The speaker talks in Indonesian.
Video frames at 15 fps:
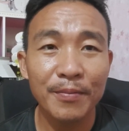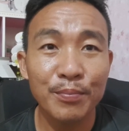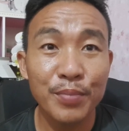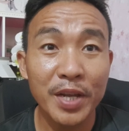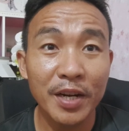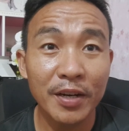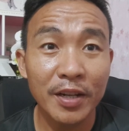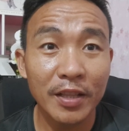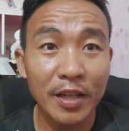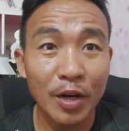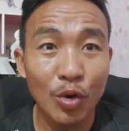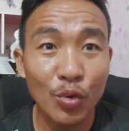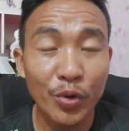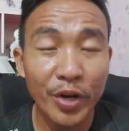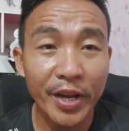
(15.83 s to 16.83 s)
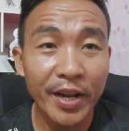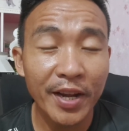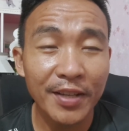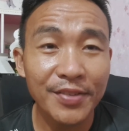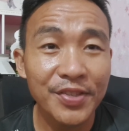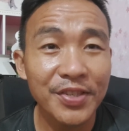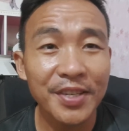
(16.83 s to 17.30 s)
Biar kita
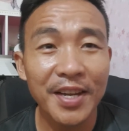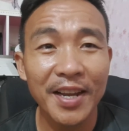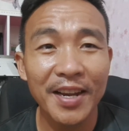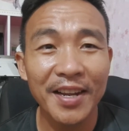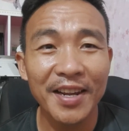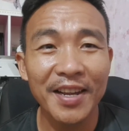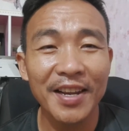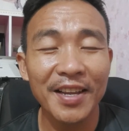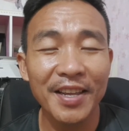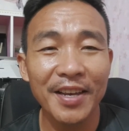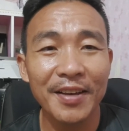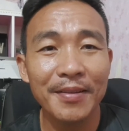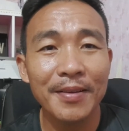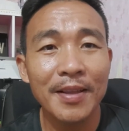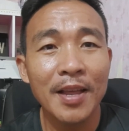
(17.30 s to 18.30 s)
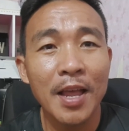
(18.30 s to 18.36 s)
londehkan segala-galanya.